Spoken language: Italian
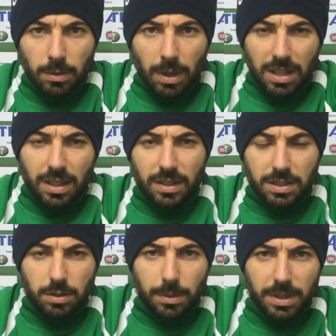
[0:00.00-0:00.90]
Ah,
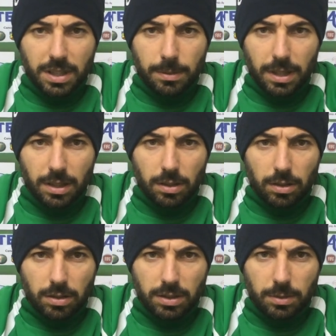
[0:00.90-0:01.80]
sicuramente
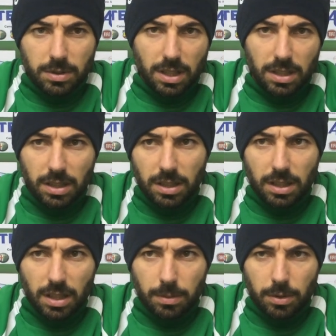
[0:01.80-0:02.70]
meglio, siamo stati
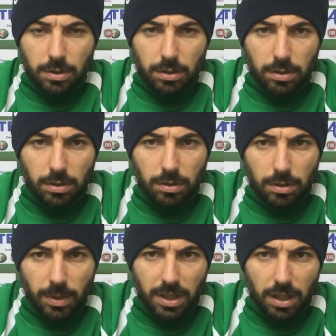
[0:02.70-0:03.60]
a riposo
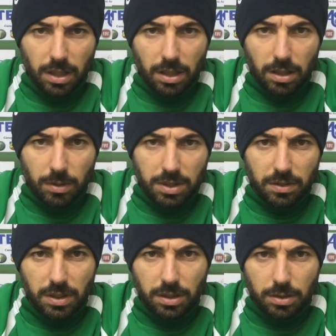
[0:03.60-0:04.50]
ormai da quasi
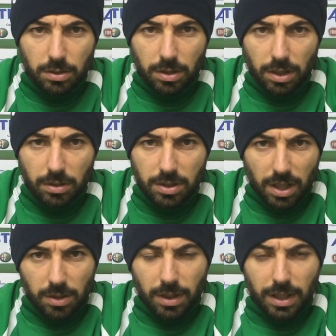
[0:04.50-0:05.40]
20 giorni,
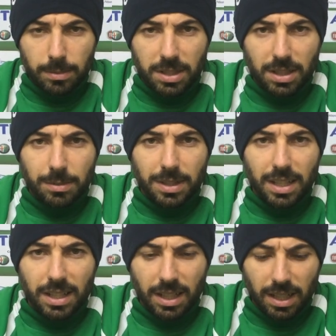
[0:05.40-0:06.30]
considerando anche la partita di
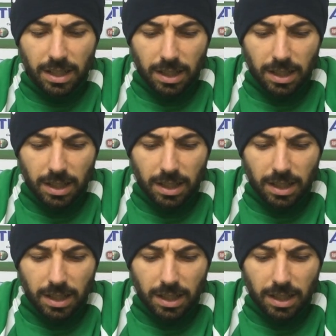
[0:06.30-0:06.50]
Modelica